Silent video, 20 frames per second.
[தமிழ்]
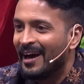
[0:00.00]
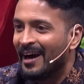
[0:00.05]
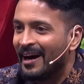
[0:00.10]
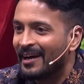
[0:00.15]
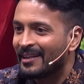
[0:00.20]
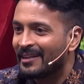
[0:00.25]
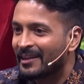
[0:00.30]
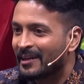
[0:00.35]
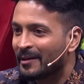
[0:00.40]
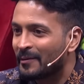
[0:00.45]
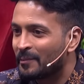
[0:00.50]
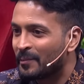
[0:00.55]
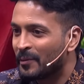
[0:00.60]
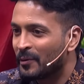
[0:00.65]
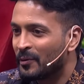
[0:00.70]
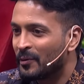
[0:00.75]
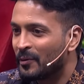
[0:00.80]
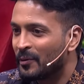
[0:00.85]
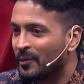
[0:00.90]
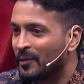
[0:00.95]

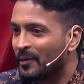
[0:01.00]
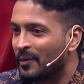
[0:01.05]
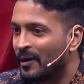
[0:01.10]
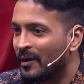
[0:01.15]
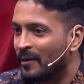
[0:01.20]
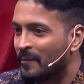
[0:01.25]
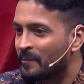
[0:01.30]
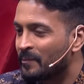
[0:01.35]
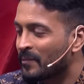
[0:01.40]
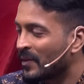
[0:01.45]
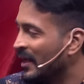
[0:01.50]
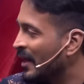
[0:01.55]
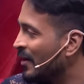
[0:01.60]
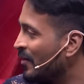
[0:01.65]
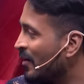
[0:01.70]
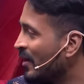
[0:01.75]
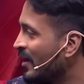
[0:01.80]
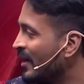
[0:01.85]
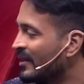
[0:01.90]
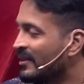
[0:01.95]
அதுக்கப்புறம்
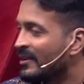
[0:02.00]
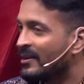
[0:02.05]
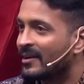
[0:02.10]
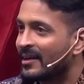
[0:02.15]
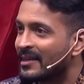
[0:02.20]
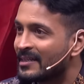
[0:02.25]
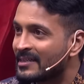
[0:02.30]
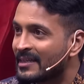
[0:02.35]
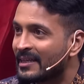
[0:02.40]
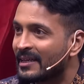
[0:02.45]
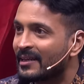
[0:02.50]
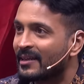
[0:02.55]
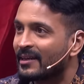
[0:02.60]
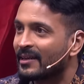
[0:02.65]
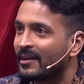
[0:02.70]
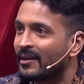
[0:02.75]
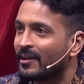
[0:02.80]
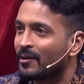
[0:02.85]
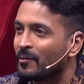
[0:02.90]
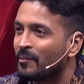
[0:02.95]
அவரோட அந்த ட்ரெஸ்ஸிங்
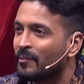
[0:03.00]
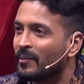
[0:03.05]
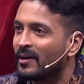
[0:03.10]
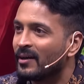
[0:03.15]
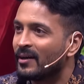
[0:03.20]
இருக்குல்ல ரொம்ப